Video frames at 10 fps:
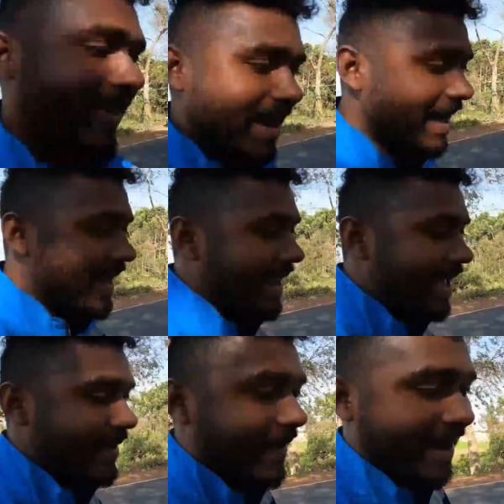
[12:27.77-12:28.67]
फिर लगाना
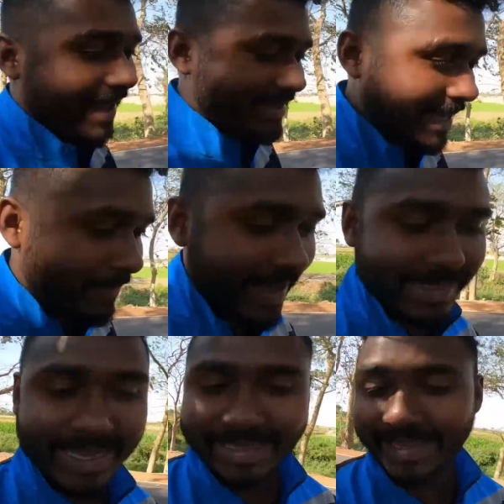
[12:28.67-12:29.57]
है और एक तरफ
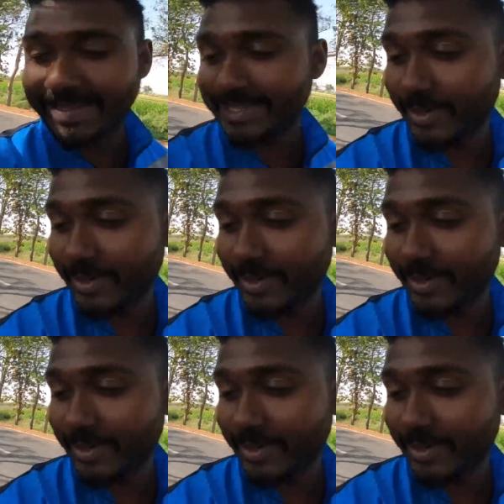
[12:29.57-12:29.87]
एक दिखाते एक